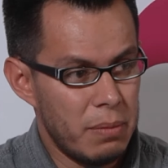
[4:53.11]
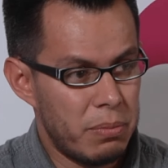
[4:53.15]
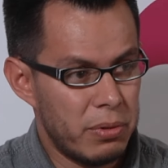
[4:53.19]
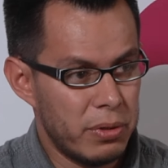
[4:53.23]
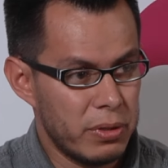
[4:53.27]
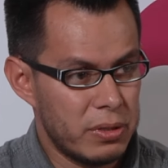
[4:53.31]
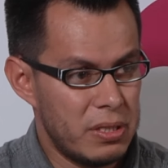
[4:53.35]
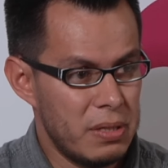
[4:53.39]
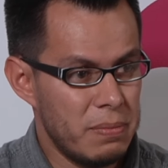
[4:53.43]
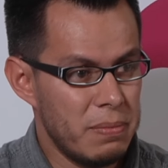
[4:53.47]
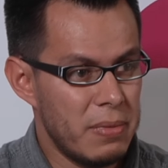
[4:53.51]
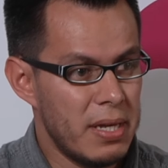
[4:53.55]

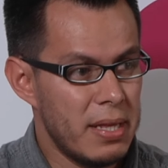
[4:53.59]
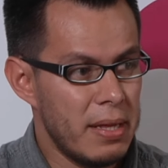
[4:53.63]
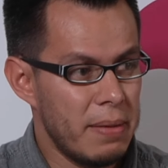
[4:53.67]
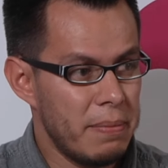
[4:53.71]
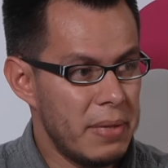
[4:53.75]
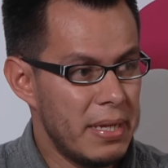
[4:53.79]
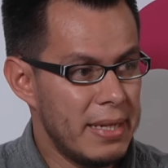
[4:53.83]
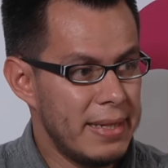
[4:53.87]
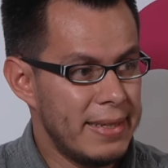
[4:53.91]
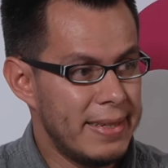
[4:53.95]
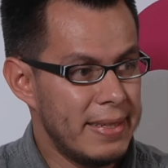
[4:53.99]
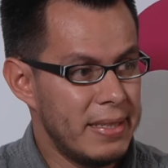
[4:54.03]

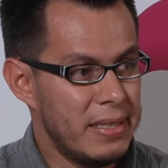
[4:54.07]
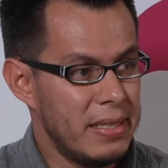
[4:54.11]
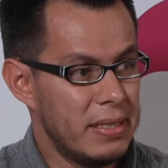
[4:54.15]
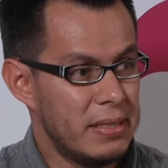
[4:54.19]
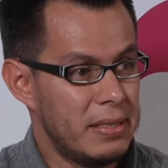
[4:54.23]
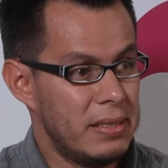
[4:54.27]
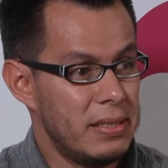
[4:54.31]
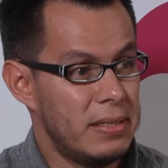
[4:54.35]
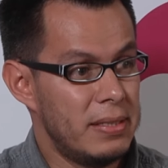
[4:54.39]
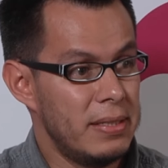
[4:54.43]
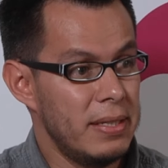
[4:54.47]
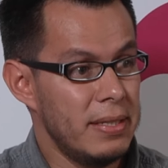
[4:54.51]
aproximadamente
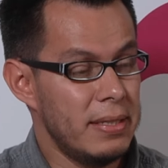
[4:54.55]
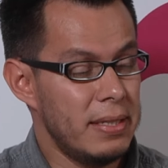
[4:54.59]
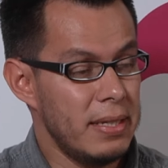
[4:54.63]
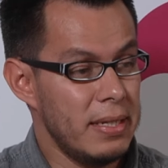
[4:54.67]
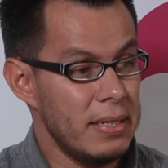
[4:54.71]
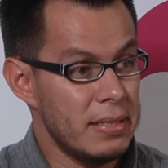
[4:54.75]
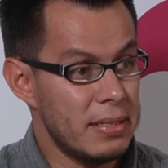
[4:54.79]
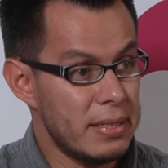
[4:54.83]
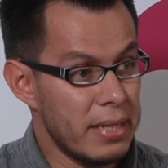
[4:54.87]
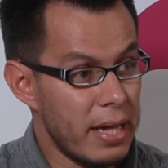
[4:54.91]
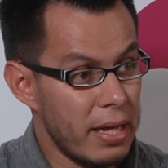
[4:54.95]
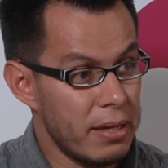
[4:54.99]
17
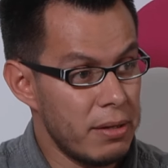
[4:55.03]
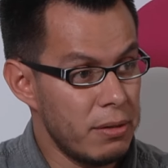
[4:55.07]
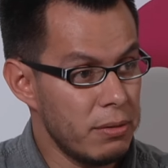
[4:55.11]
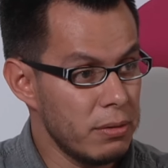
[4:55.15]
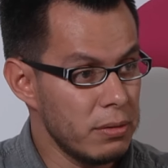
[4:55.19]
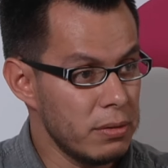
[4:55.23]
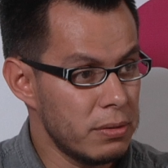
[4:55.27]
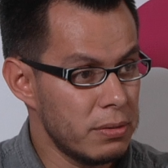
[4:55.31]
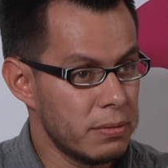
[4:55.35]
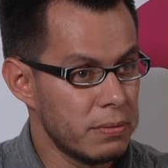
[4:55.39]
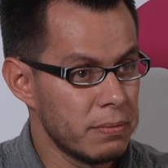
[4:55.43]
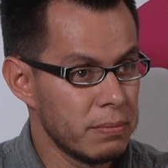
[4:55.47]

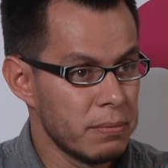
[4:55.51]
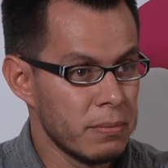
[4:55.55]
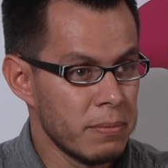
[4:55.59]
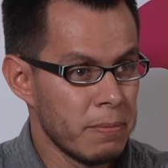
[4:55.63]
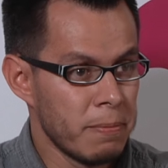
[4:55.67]
ensayos.